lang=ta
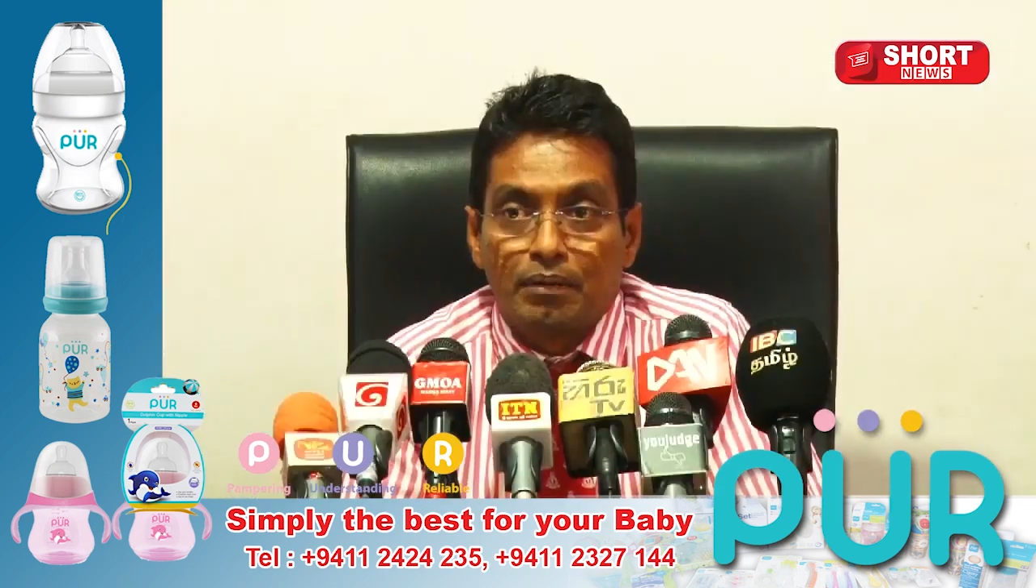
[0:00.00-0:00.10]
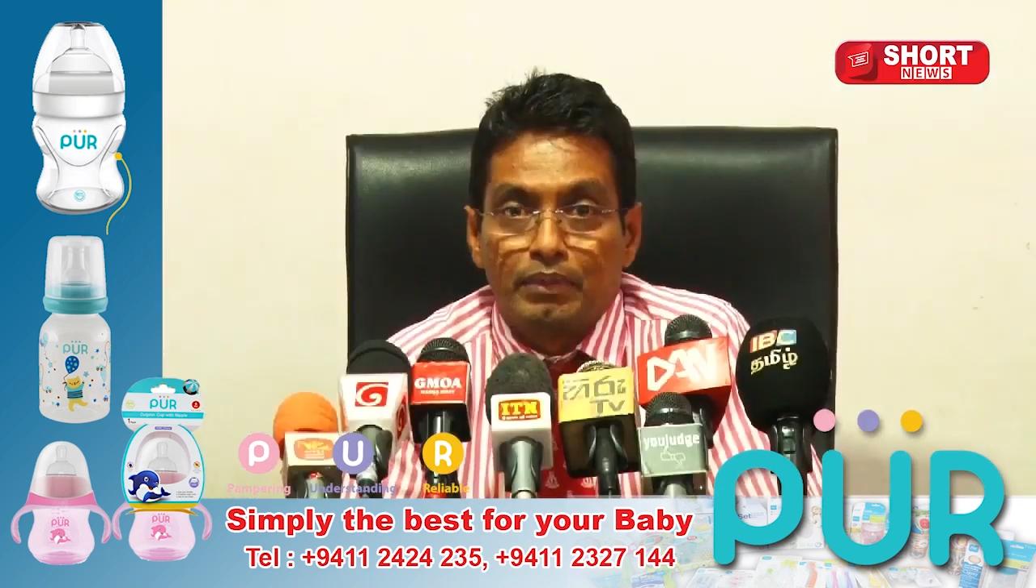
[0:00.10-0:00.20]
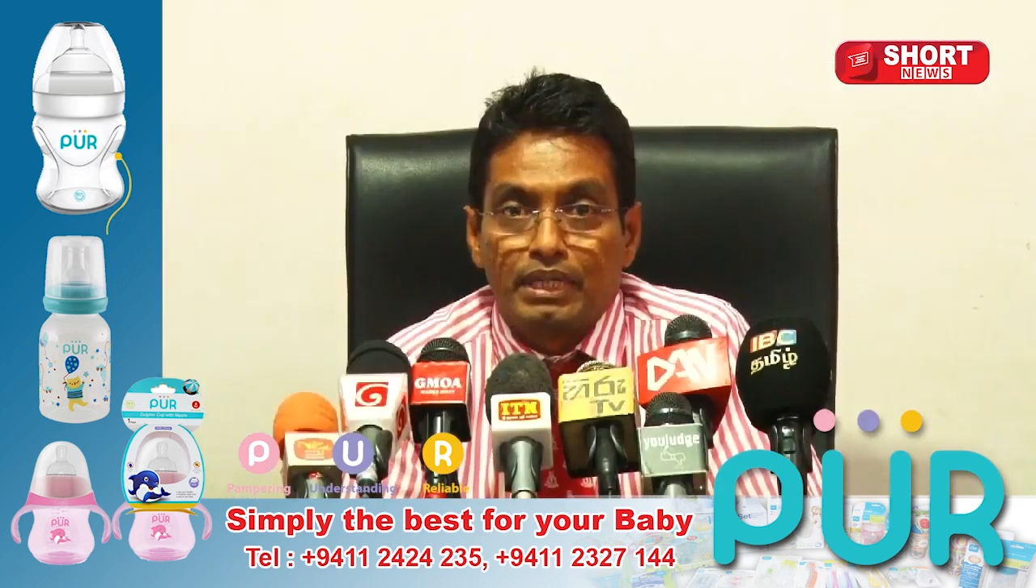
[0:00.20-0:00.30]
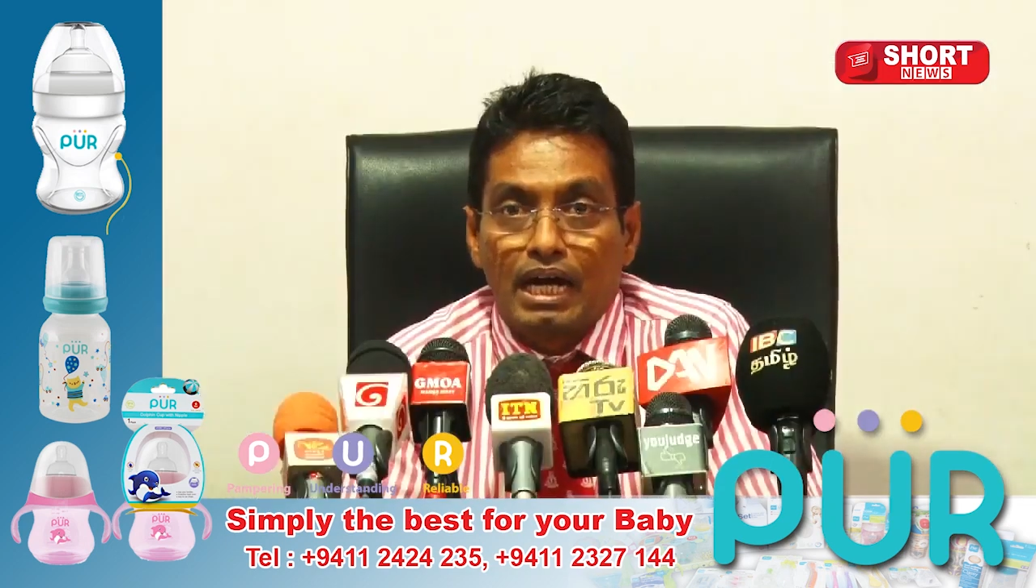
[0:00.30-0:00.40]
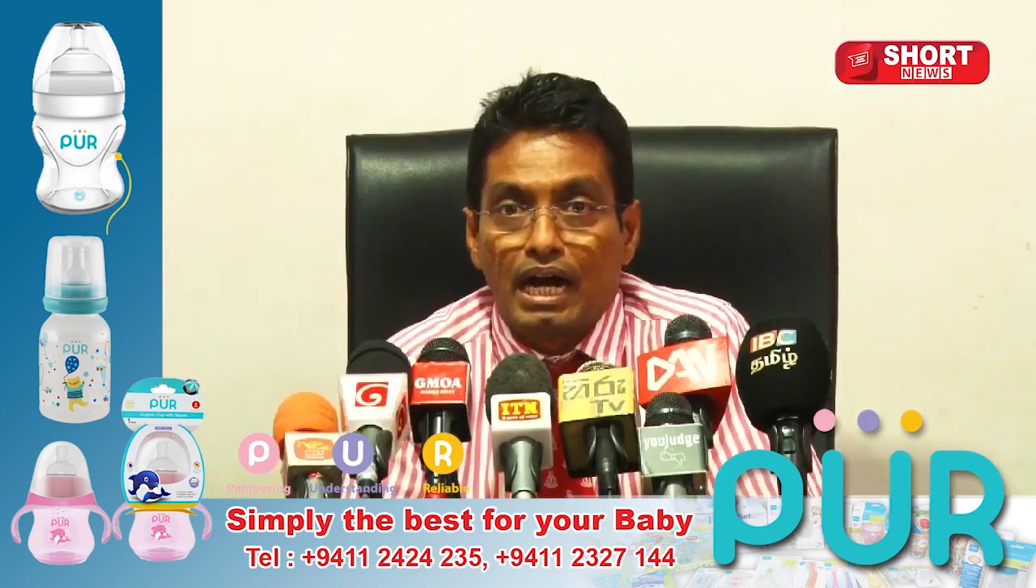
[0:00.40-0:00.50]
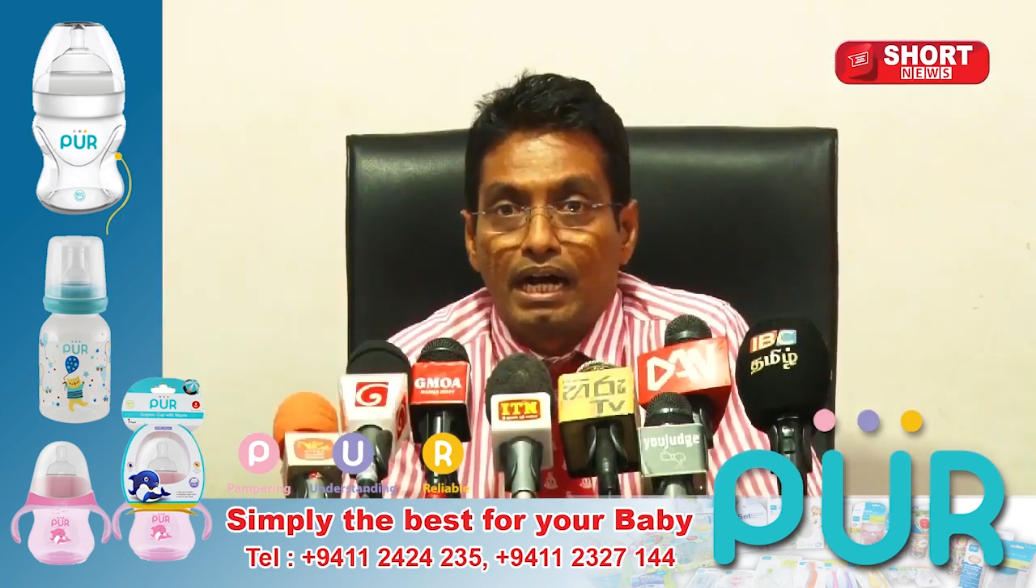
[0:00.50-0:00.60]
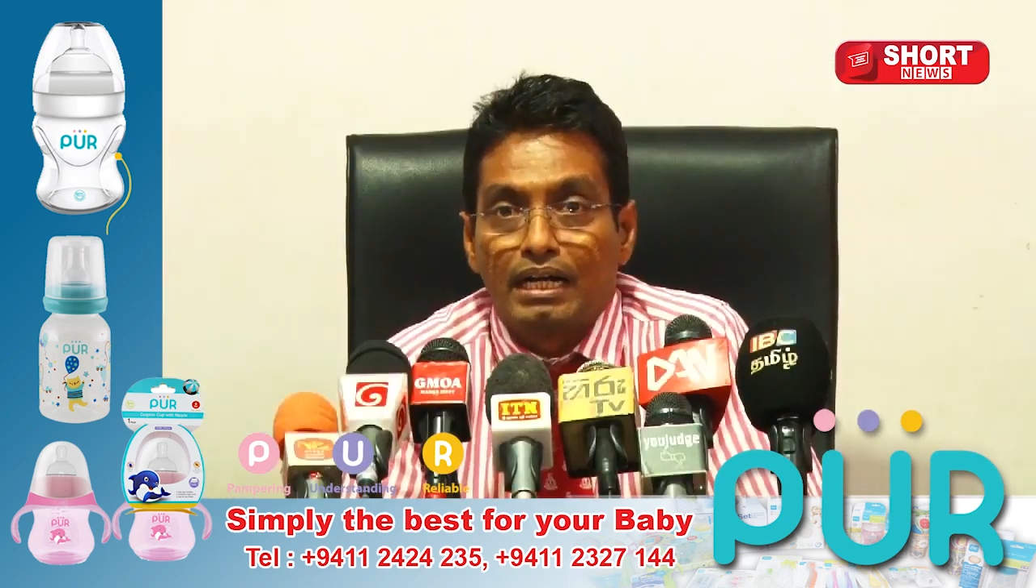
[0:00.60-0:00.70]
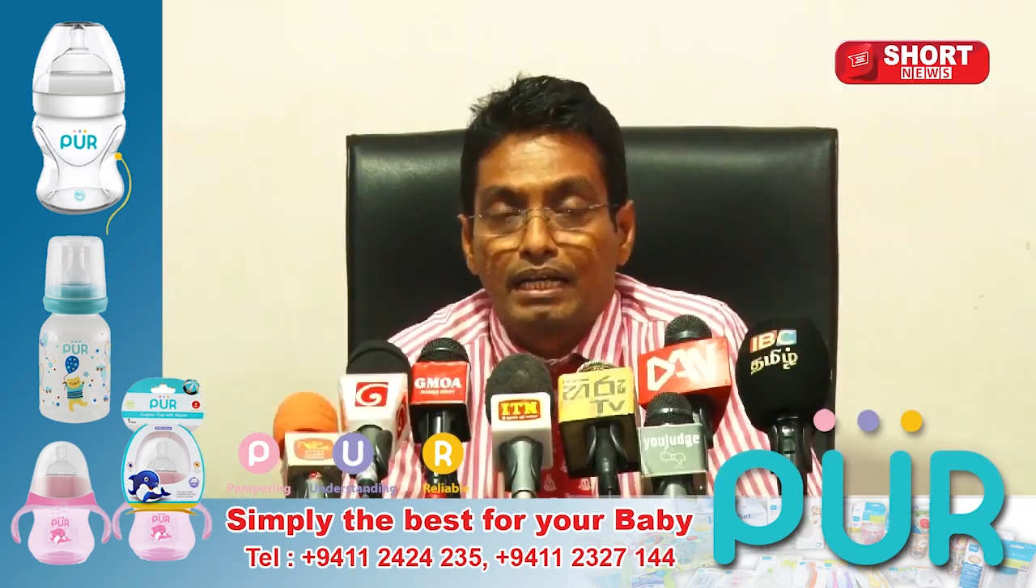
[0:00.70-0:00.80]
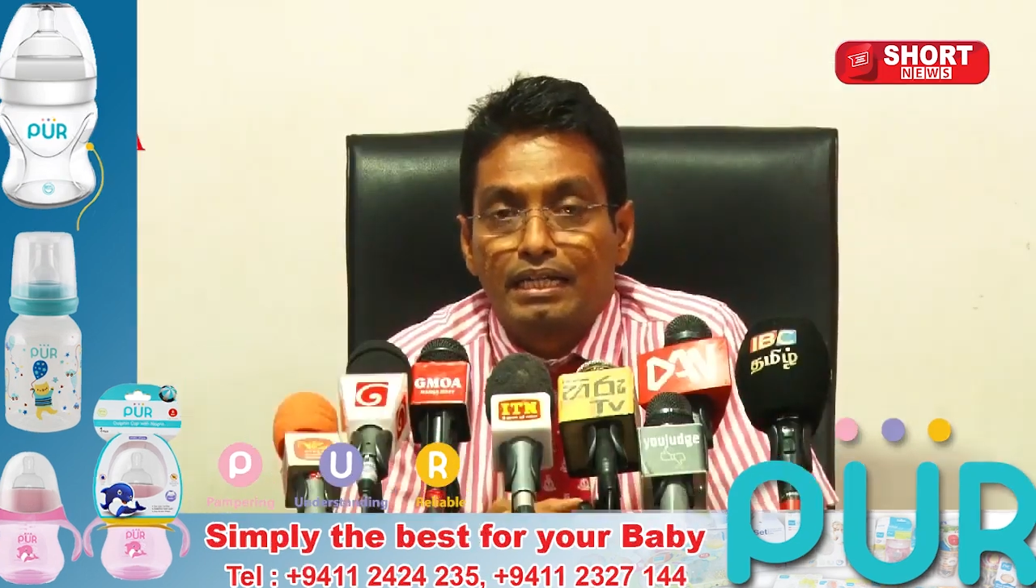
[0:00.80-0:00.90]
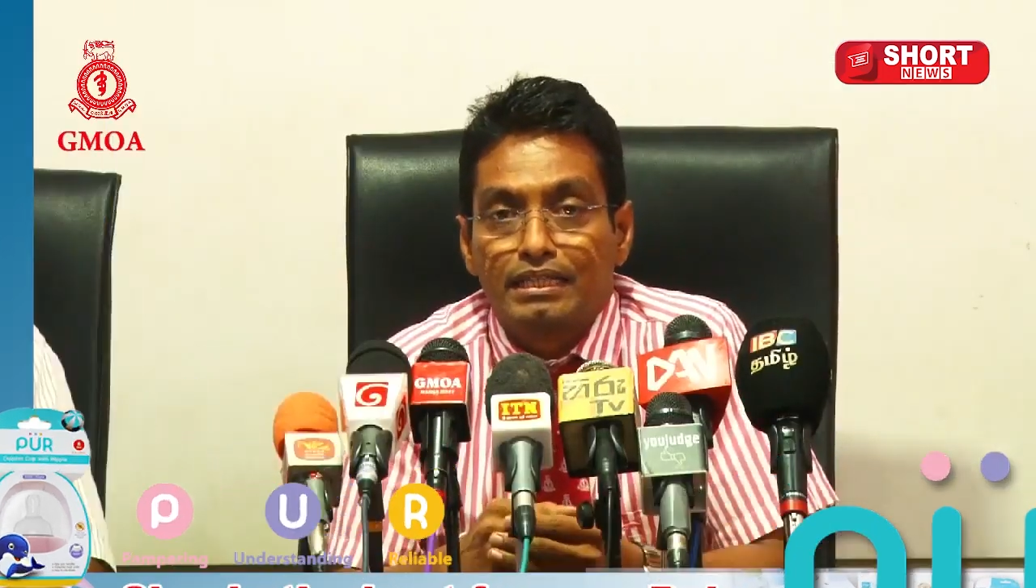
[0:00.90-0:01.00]
மே
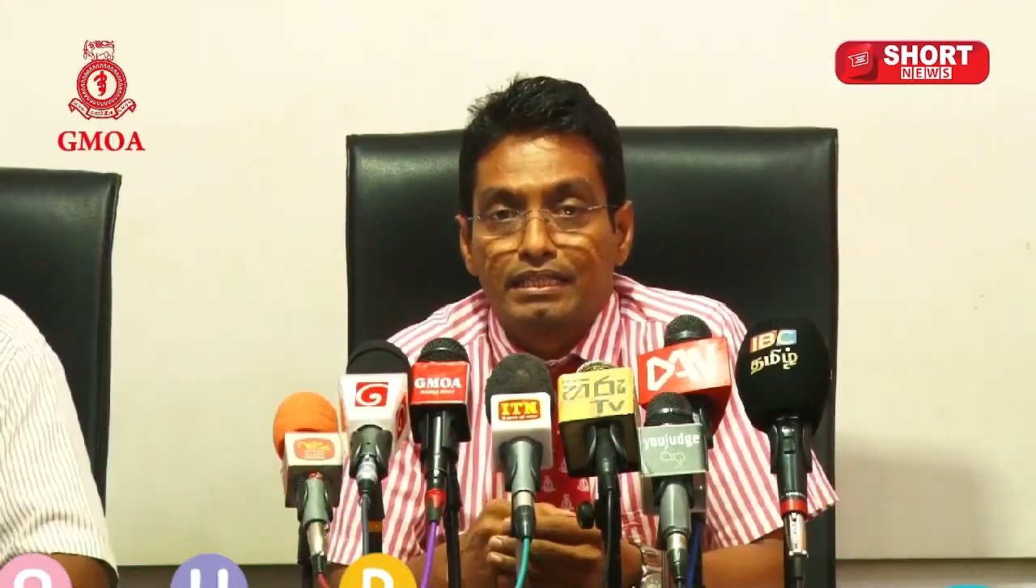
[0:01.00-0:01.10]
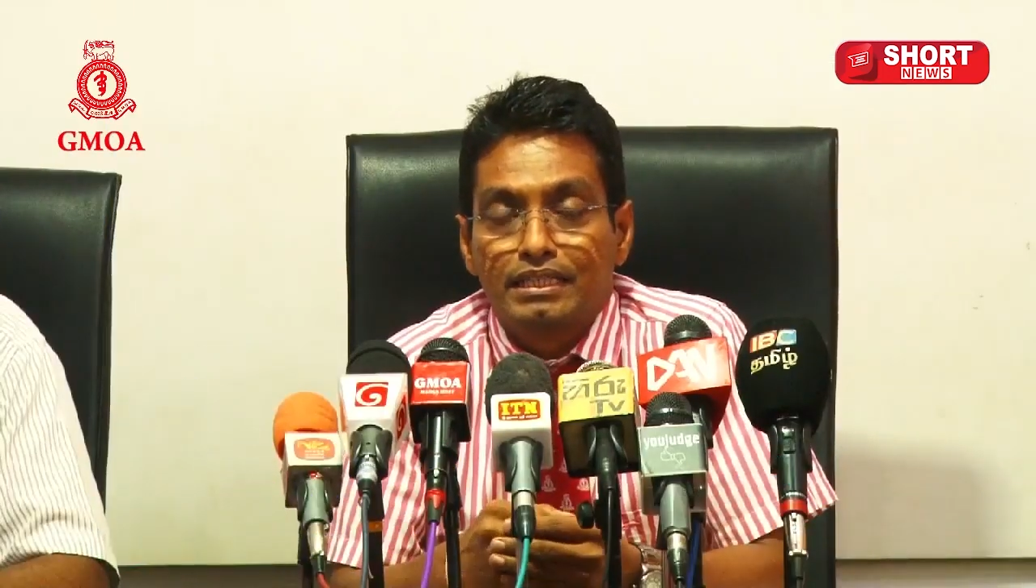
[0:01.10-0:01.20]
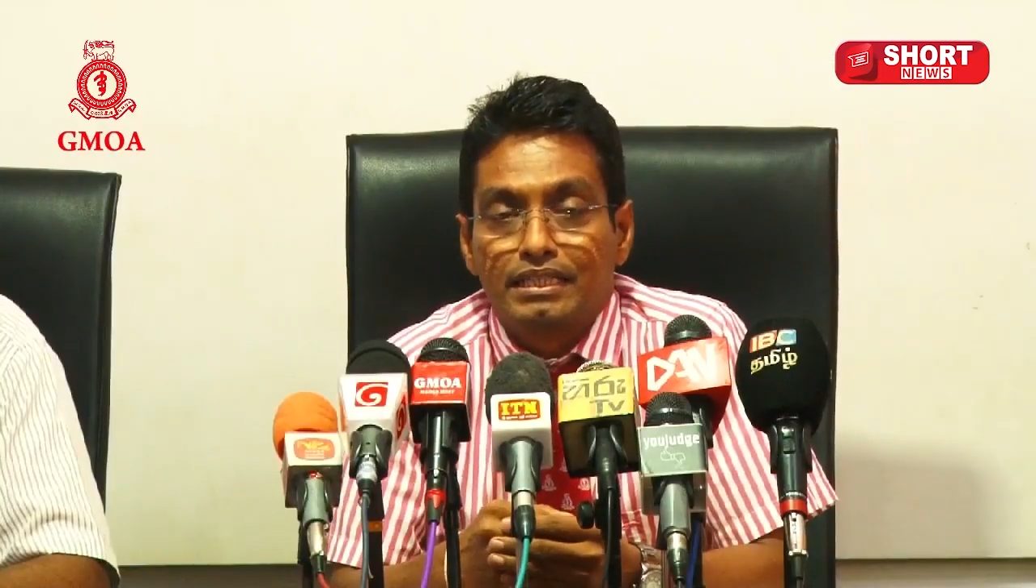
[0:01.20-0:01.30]
ஆனாயனிக